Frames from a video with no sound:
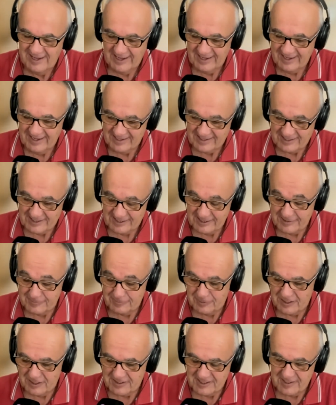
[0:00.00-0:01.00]
estés
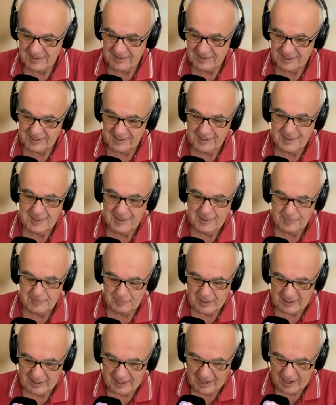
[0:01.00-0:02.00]
presente
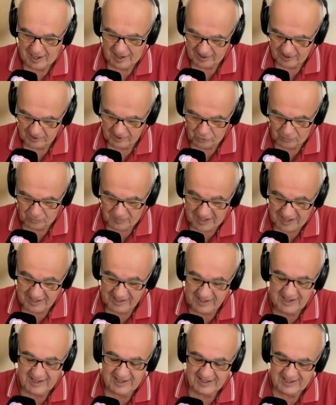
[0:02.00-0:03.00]
para retomar
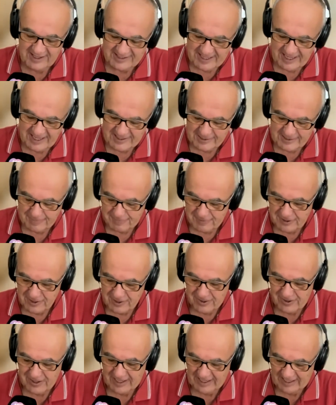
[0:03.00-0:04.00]
esa
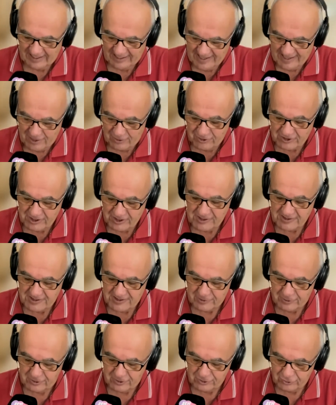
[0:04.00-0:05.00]
sección a la que ya nos tienes
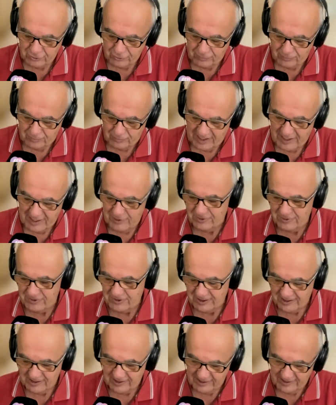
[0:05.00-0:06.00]
acostumbrados
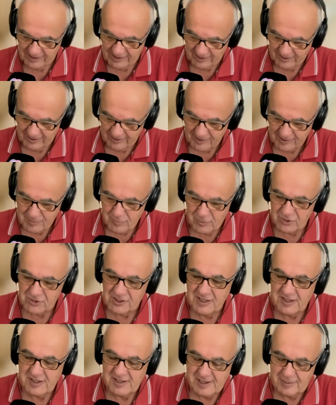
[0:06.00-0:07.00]
y que vimos
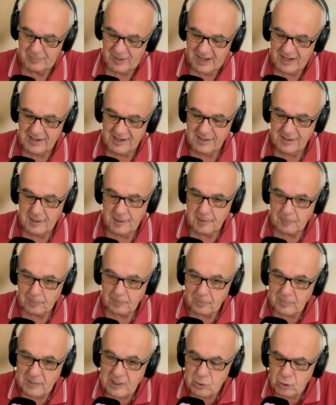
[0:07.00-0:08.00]
en llamar
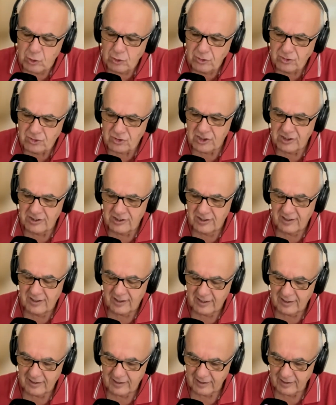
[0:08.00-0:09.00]
mitos
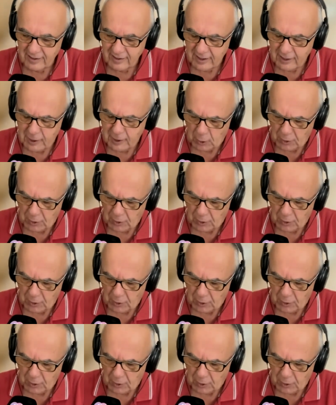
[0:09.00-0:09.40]
y